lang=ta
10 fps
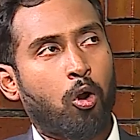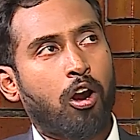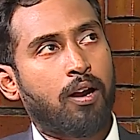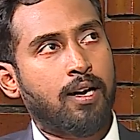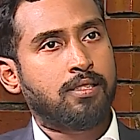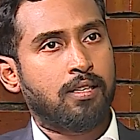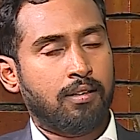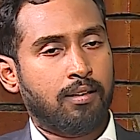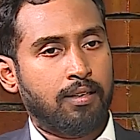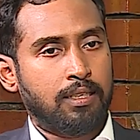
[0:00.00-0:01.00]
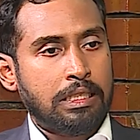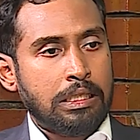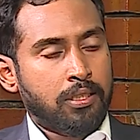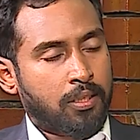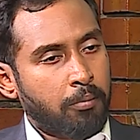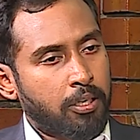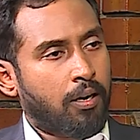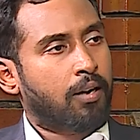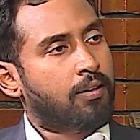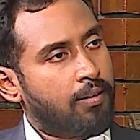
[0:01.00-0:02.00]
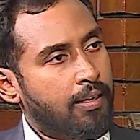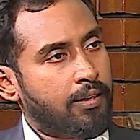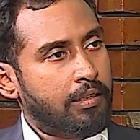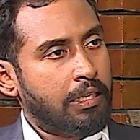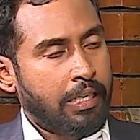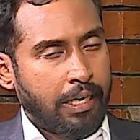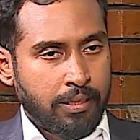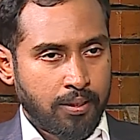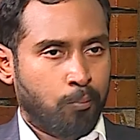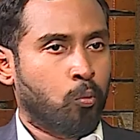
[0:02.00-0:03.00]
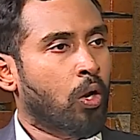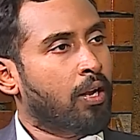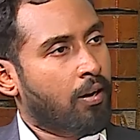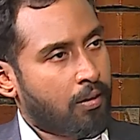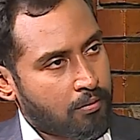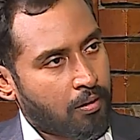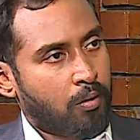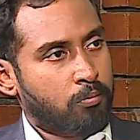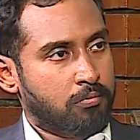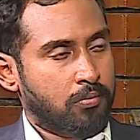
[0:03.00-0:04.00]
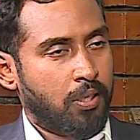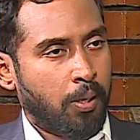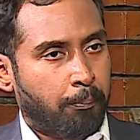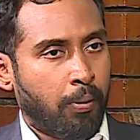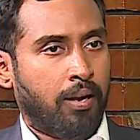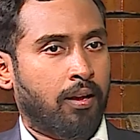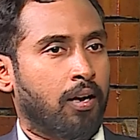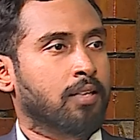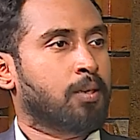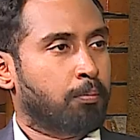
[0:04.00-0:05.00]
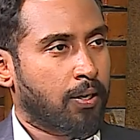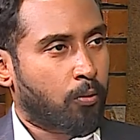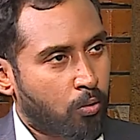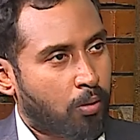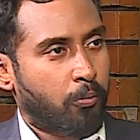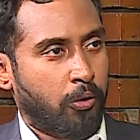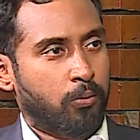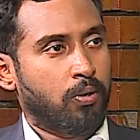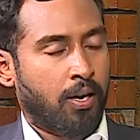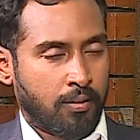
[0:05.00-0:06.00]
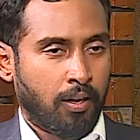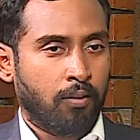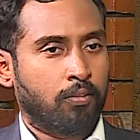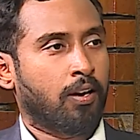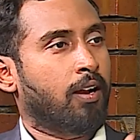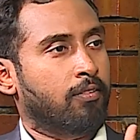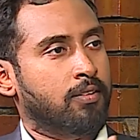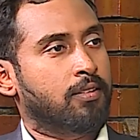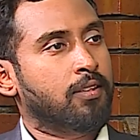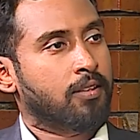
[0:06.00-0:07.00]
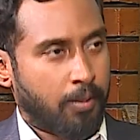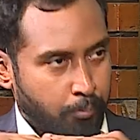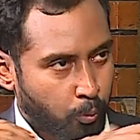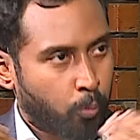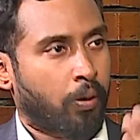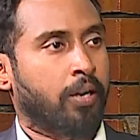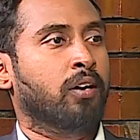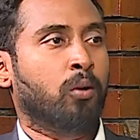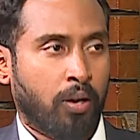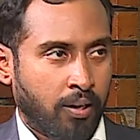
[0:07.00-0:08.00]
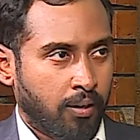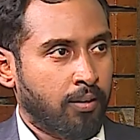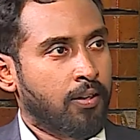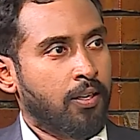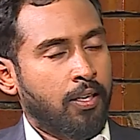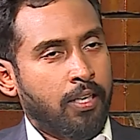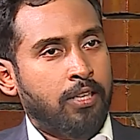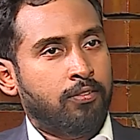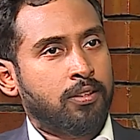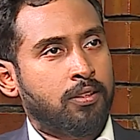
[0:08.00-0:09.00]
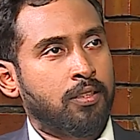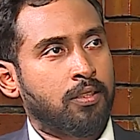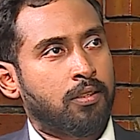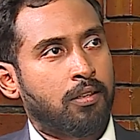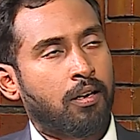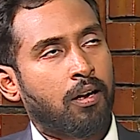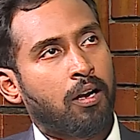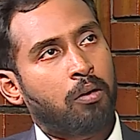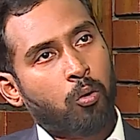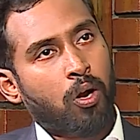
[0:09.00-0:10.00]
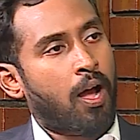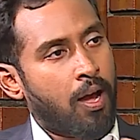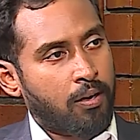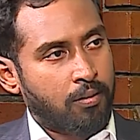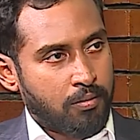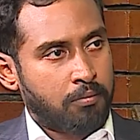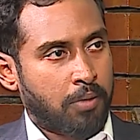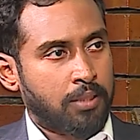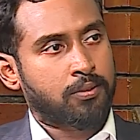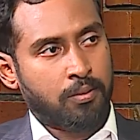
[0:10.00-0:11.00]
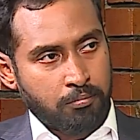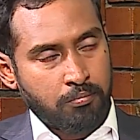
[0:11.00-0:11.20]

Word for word: ப்ராடர் ஆன்சர் என்னென்னா தமிழ்நாட்டில் எந்த மூலையில் இருந்தாலும் இப்போ எங்களால் சப்ளை கொடுக்க முடியும் அந்த அளவுக்கு நாங்கள் வந்து இம்ப்ரூவ் பண்ணிக்கிட்டோம் எங்களை இது வந்து ஒரு ஆறு மாதம்